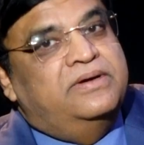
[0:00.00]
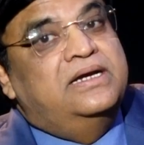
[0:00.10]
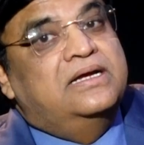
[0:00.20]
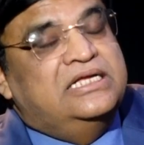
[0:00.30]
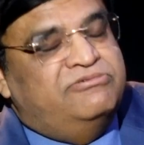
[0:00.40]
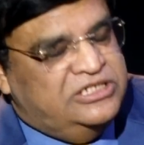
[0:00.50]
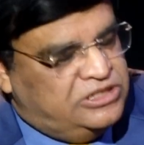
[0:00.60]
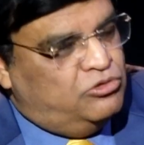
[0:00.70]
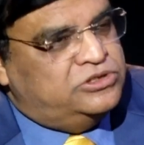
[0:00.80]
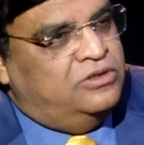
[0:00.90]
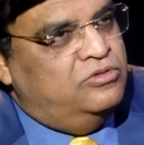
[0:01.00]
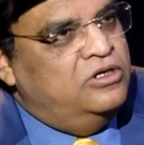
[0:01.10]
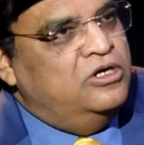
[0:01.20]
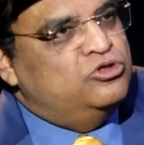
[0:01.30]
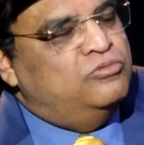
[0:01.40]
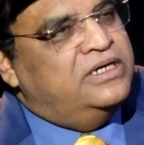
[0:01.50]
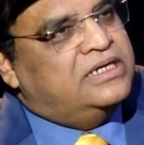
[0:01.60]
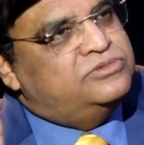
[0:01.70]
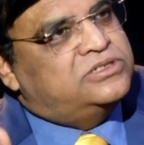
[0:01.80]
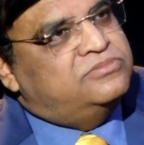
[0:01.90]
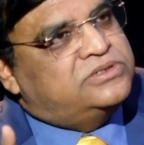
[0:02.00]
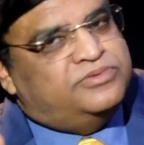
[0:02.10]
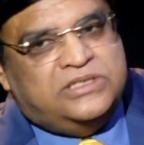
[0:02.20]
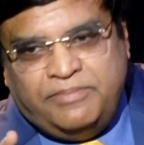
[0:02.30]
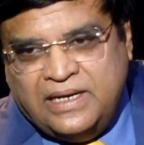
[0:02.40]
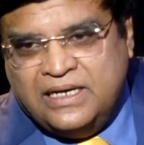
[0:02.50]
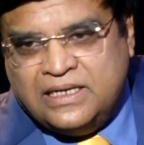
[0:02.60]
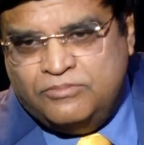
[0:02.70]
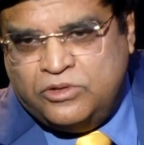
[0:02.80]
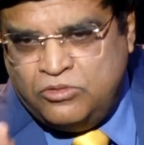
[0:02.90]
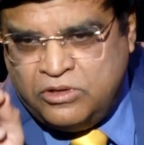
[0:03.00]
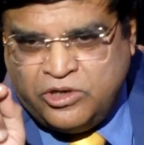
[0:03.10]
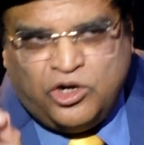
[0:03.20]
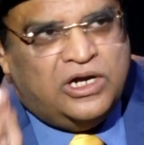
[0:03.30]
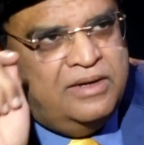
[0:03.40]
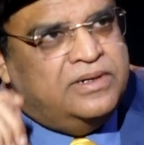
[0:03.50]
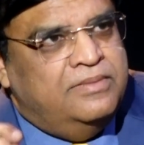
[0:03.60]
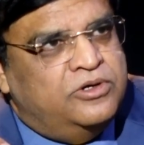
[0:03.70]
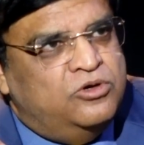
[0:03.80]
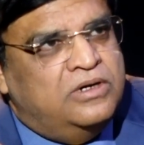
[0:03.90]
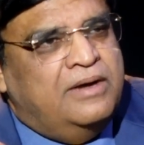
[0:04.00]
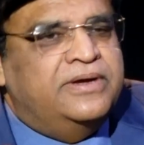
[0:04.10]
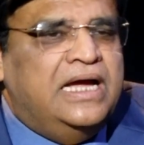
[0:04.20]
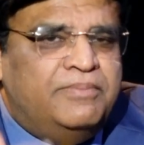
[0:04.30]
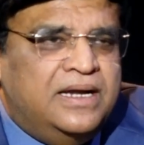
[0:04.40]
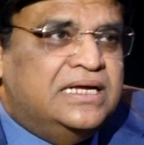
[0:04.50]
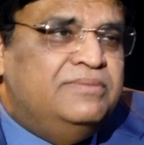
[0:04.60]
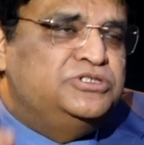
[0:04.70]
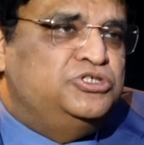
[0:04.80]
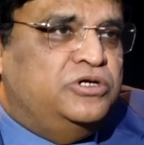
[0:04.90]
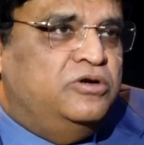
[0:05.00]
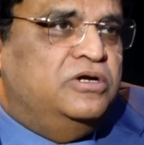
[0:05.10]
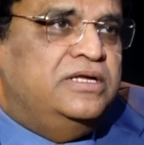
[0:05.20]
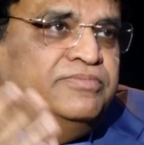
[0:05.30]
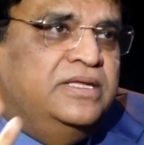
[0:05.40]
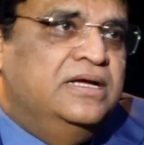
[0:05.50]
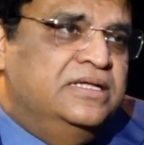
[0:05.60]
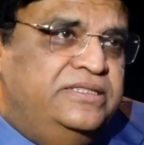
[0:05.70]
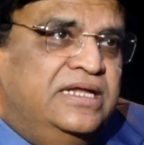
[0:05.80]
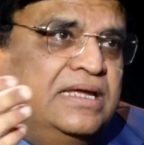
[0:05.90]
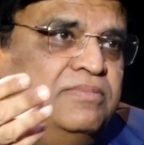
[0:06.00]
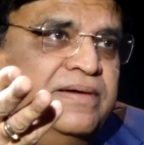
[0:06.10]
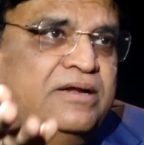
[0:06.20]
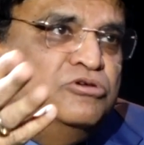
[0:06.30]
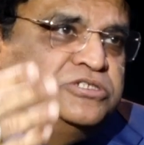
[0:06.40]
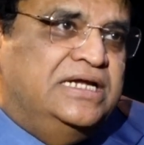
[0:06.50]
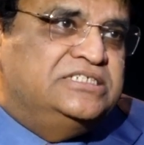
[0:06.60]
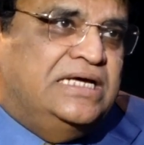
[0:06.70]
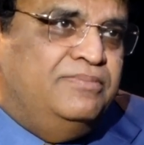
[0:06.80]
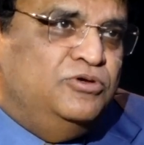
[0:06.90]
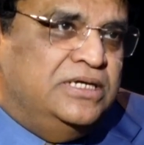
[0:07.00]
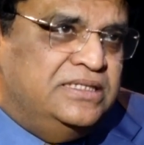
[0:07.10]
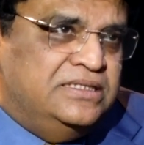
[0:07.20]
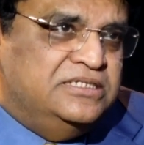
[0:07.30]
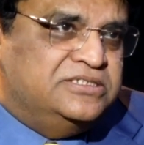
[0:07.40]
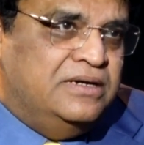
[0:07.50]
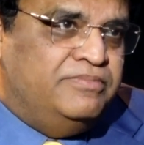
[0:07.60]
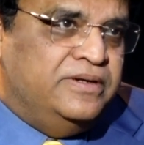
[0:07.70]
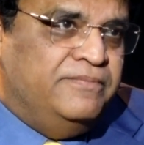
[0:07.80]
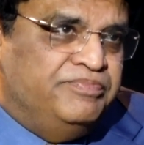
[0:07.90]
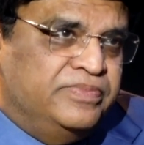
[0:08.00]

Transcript: बनने का एडवाइज़र हो जाऊँ तो मैं कम से कम सबसे पहले कम करूँगा करिकुलम कम करूँगा आप क्या पढ़ा के बच्चे करोगे जब दिल की बीमारी चालीस साल पर हो जाती है तीस साल पर